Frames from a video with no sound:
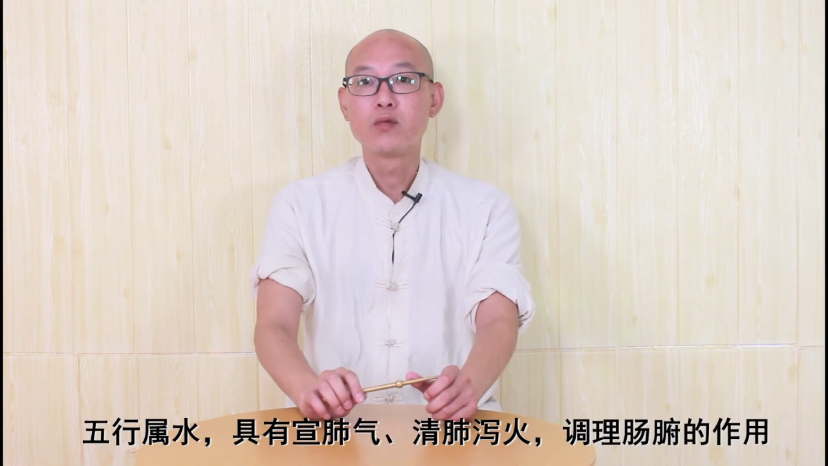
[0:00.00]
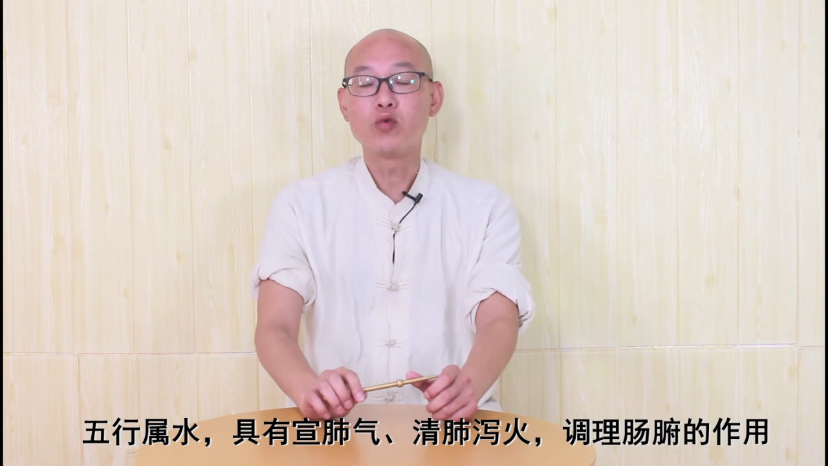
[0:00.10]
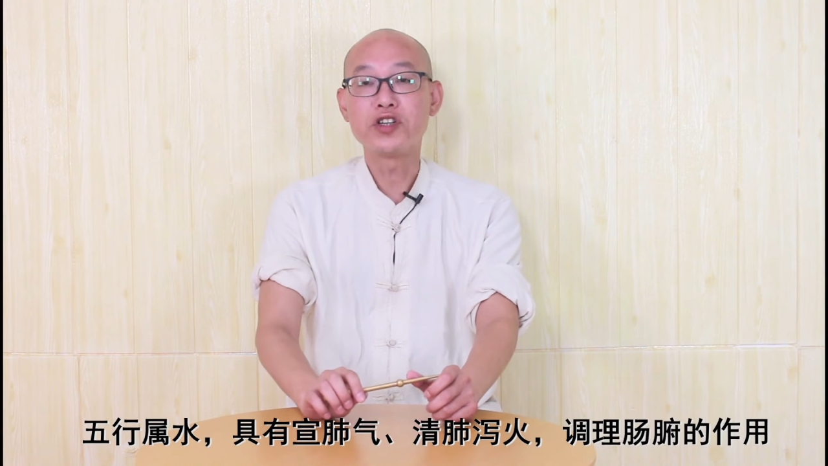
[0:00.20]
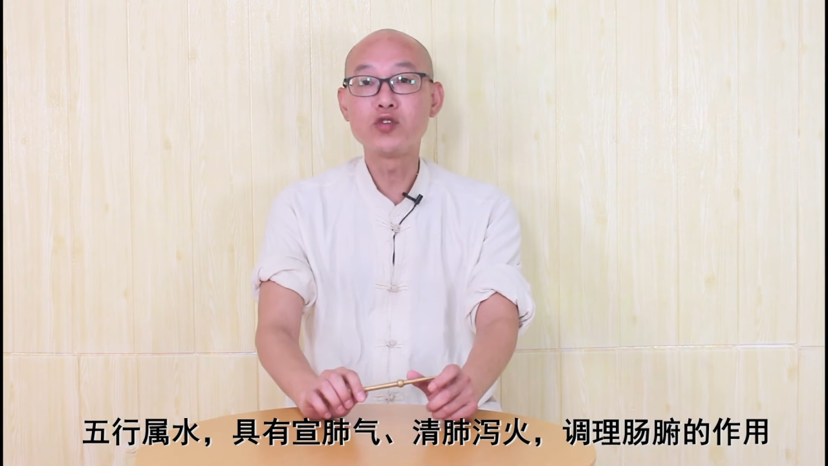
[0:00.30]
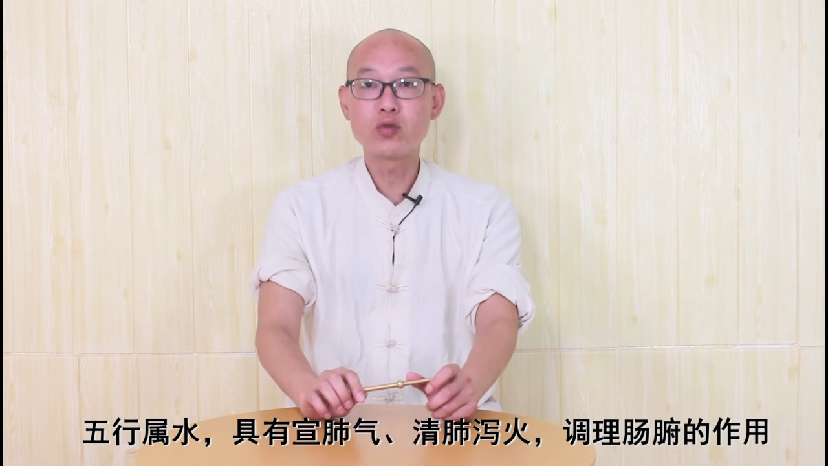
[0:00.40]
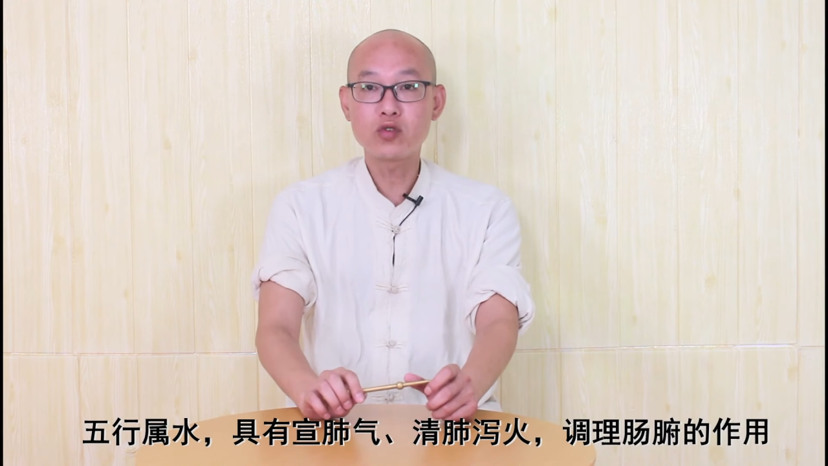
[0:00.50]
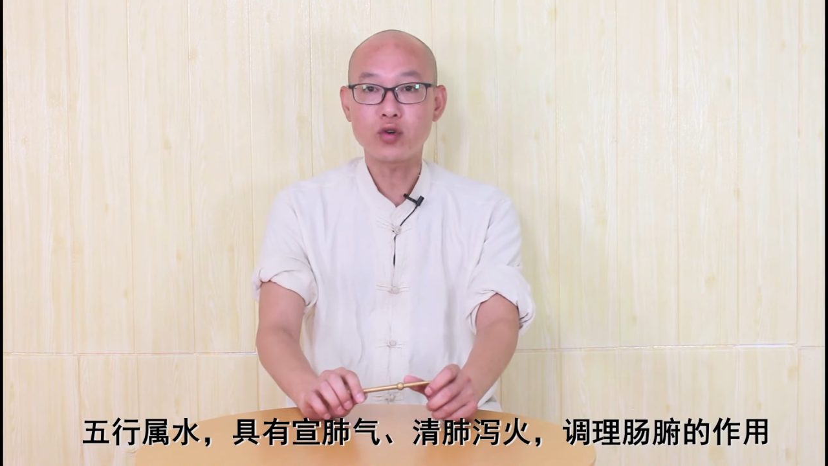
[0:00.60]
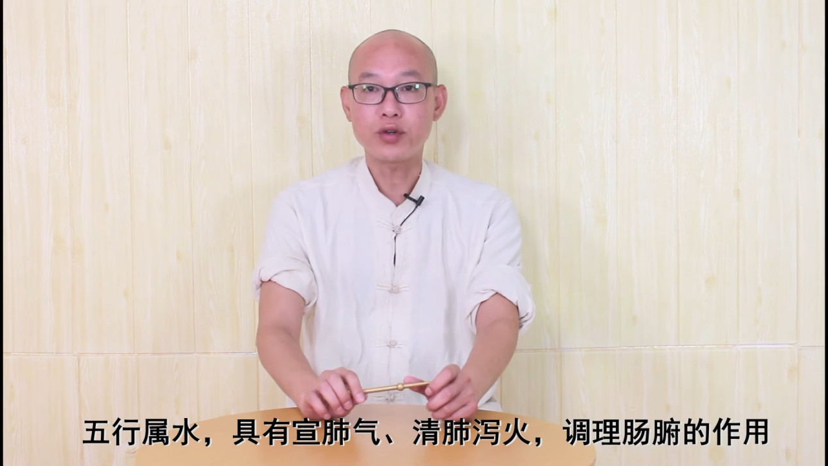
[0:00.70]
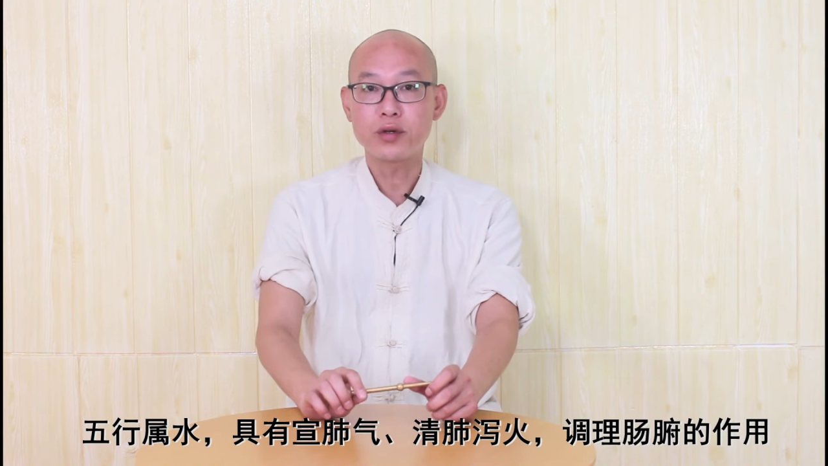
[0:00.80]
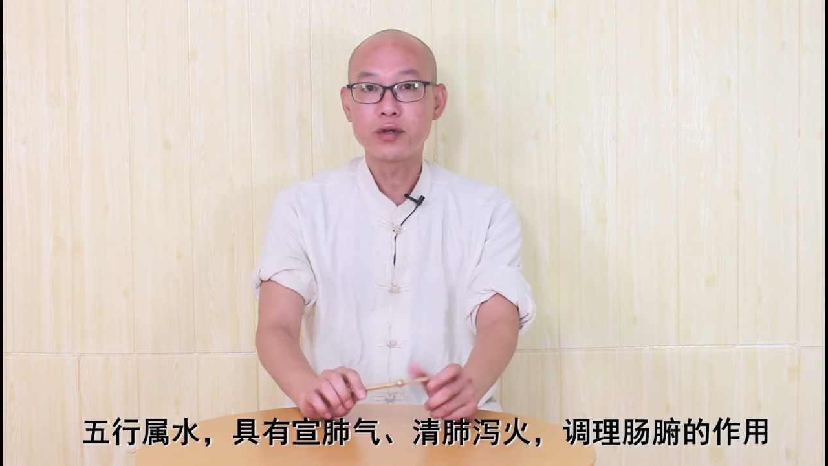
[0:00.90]
五行属
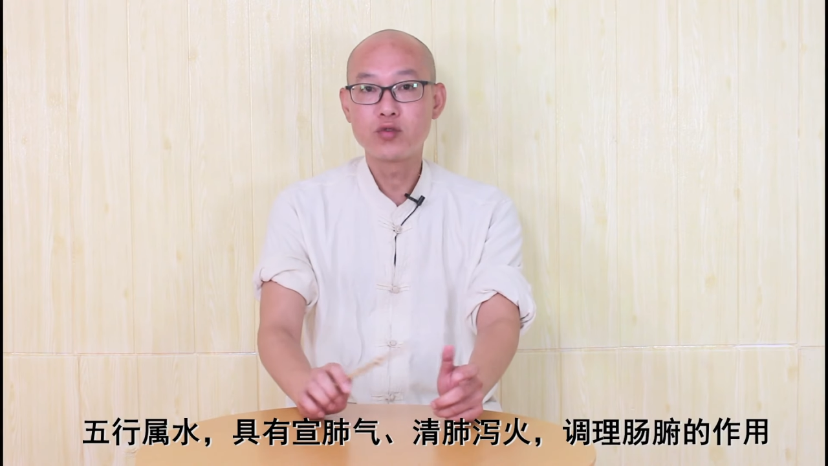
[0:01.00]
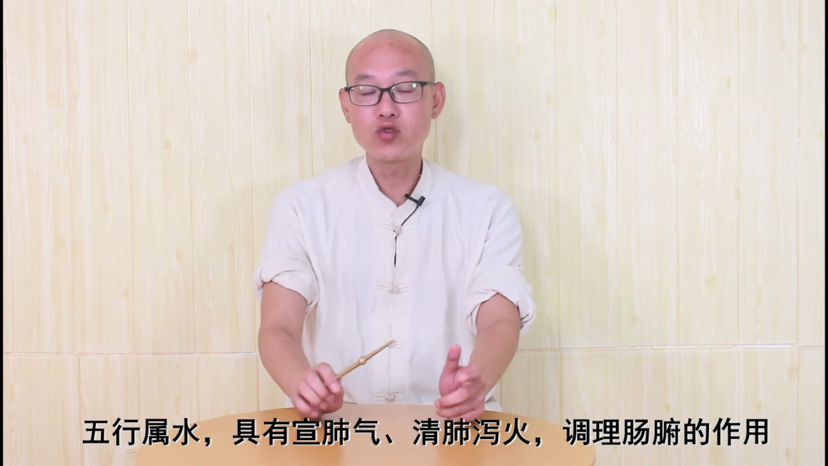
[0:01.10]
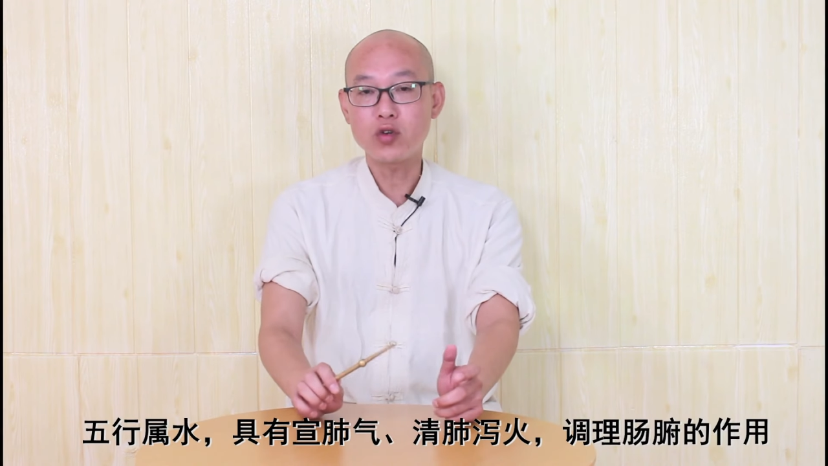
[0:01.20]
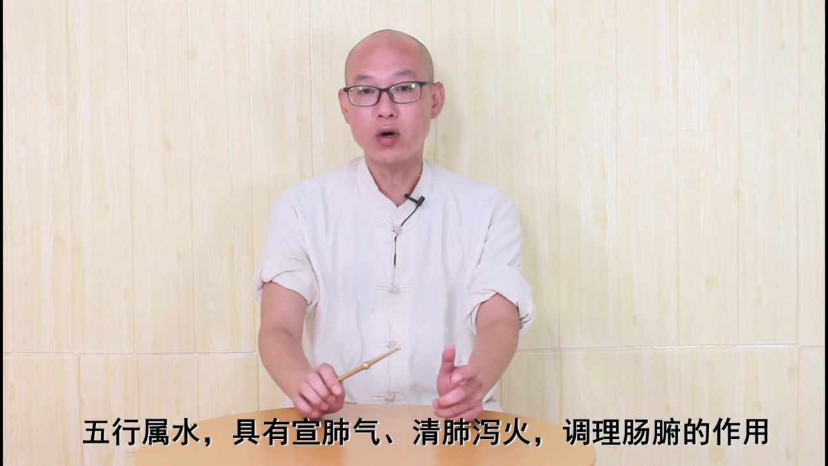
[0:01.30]
水，具